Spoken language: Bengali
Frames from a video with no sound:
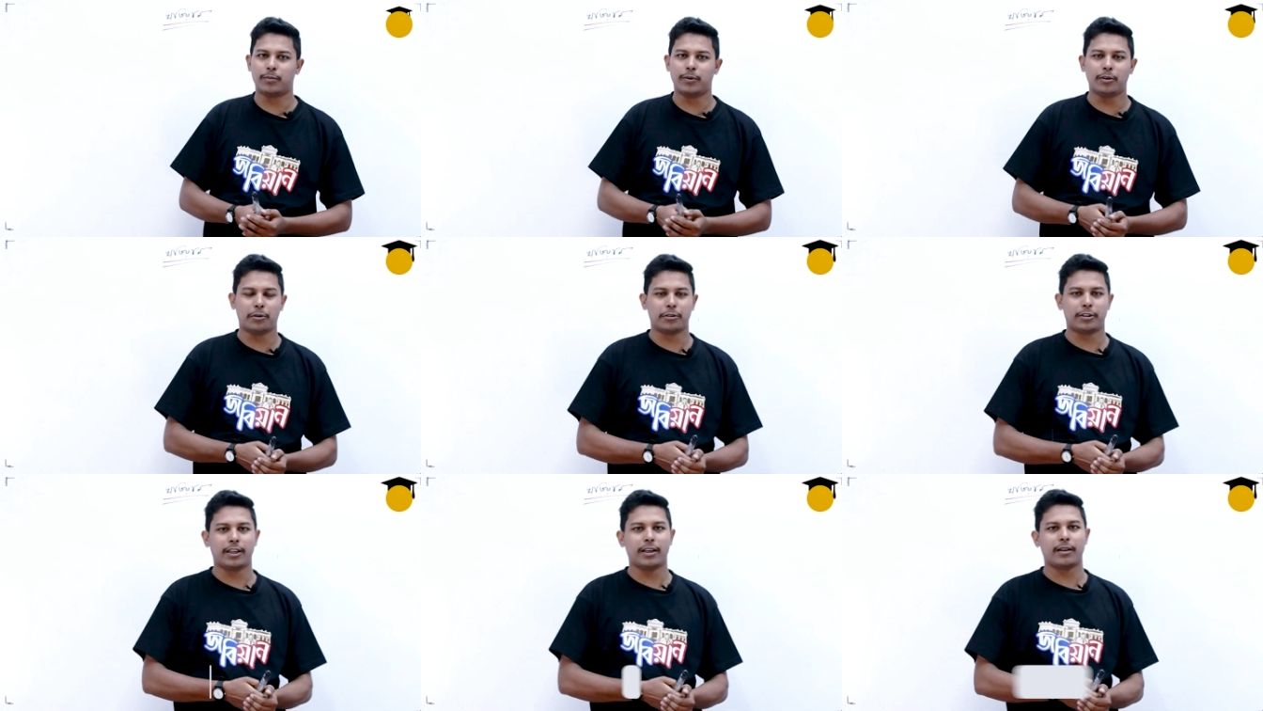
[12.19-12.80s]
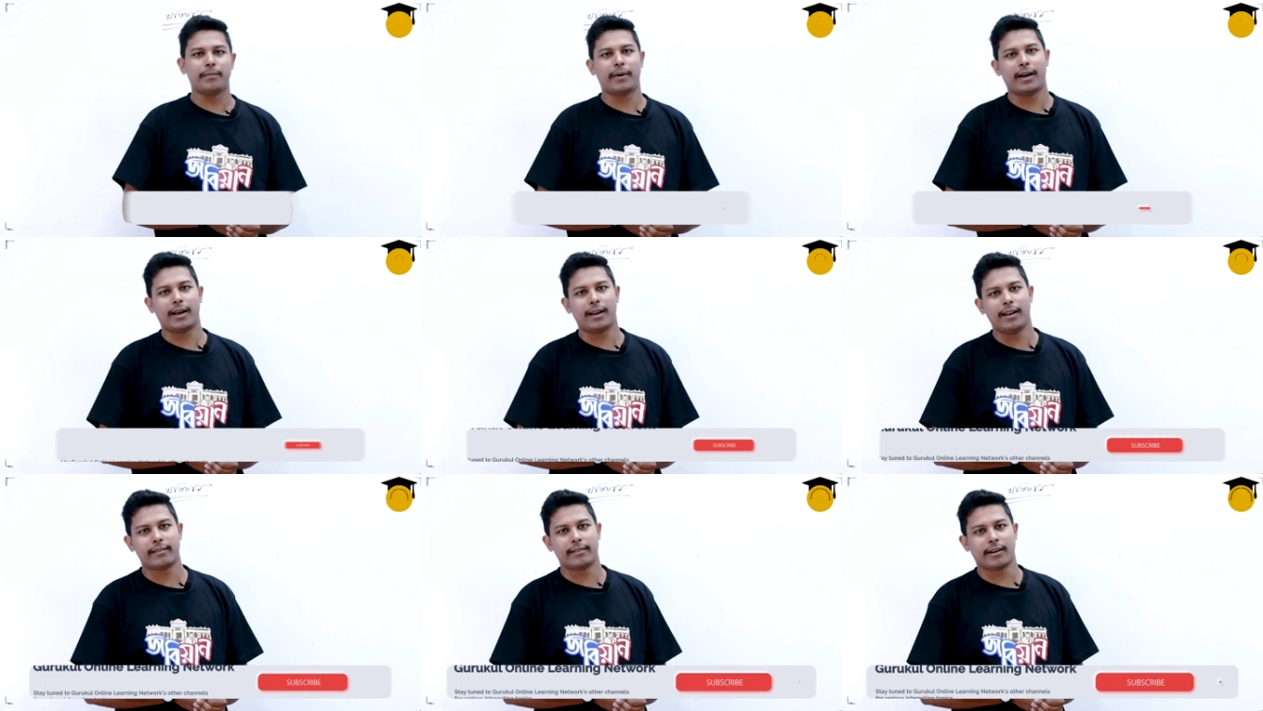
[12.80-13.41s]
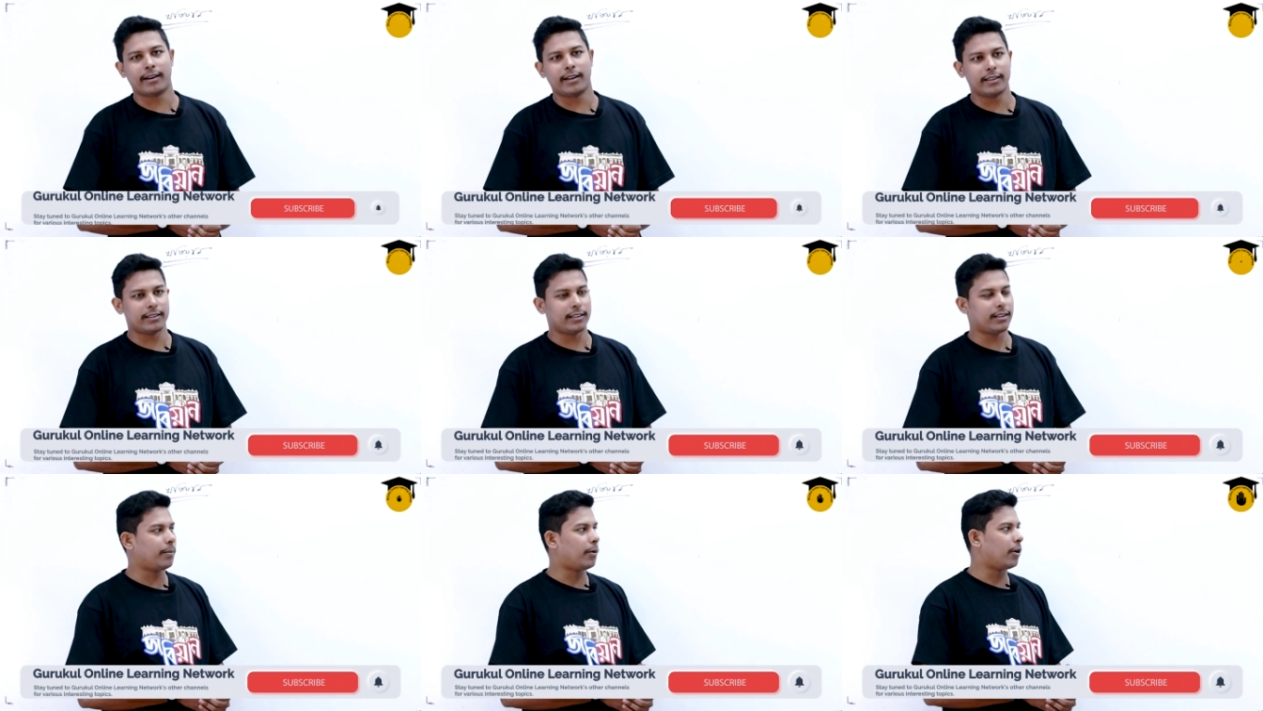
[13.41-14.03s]
খতিয়ান বা লেজার ইংরেজিতে
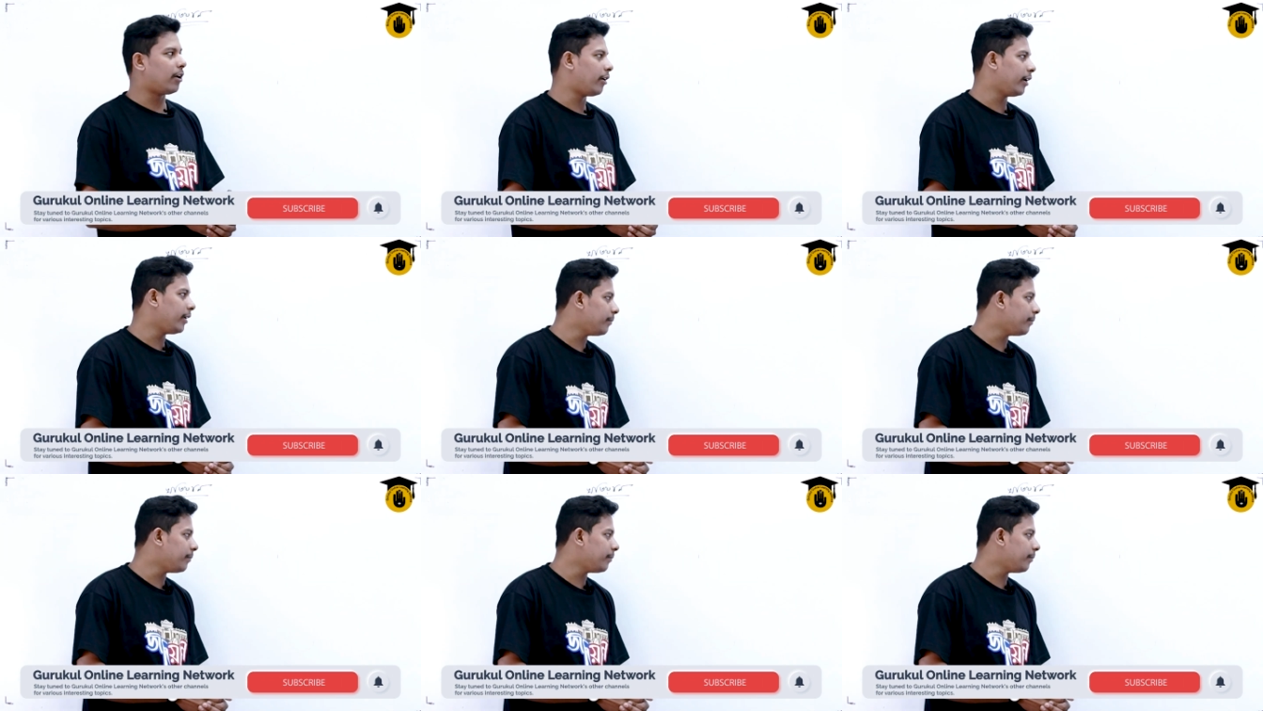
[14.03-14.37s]
বলা হয়